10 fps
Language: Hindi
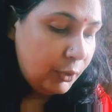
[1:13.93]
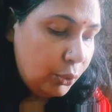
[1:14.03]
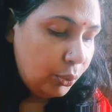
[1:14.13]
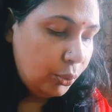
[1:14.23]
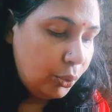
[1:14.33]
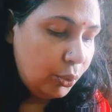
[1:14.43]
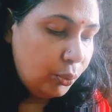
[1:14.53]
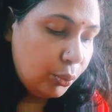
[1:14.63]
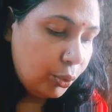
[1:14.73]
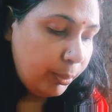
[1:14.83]
तो
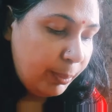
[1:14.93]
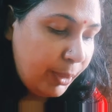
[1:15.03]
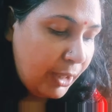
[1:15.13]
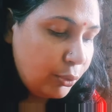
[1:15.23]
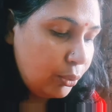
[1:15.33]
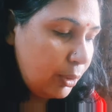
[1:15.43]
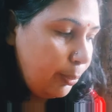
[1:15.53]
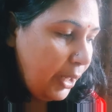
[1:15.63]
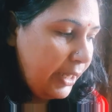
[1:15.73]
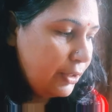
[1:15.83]
उनको मैं प्राइज़ दूंगी
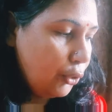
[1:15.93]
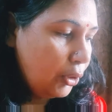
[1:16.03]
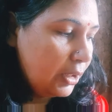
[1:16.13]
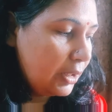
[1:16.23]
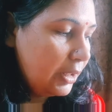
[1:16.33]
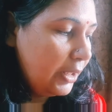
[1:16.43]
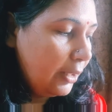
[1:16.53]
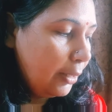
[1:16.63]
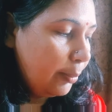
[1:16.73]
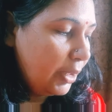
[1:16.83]
प्राइज़ ऑनेस्टली
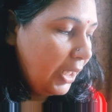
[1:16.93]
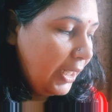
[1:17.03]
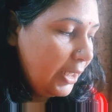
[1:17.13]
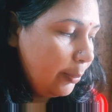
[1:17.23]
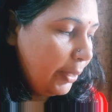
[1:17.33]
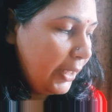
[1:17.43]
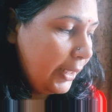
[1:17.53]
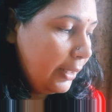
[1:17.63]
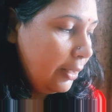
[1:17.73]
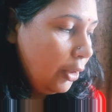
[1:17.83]
अभी आ नहीं पाया
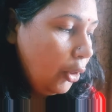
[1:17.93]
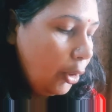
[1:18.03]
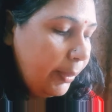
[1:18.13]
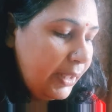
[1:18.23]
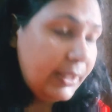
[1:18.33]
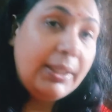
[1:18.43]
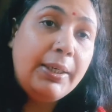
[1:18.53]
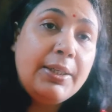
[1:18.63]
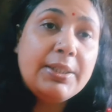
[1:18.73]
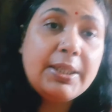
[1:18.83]
है और मैंने ये
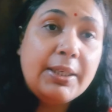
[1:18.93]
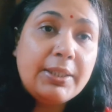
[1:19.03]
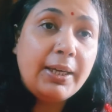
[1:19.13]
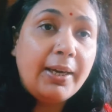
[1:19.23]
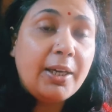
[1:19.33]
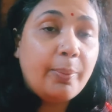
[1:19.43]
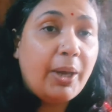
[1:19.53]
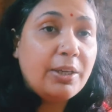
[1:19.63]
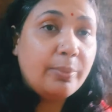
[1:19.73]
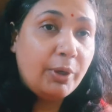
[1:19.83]
नहीं डिसाइड किया है कि
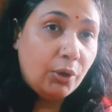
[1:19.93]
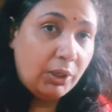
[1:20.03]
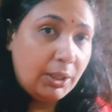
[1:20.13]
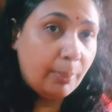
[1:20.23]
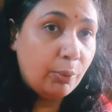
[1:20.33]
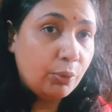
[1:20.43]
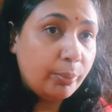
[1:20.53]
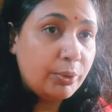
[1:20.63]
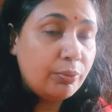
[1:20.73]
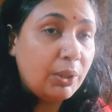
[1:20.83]
प्राइज़ मैं ऑनलाइन आप लोगों
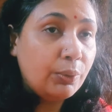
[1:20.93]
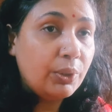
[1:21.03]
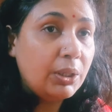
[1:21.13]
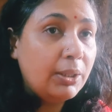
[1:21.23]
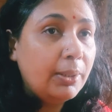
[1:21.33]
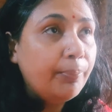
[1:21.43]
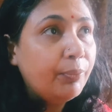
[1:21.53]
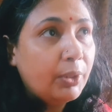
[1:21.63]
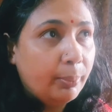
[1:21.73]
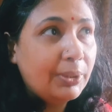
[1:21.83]
को भिजवाऊँगी
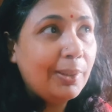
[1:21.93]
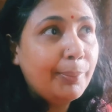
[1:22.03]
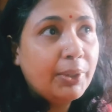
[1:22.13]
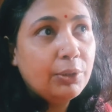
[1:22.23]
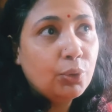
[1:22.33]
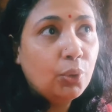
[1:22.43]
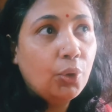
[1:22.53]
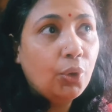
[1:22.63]
मतलब कि जो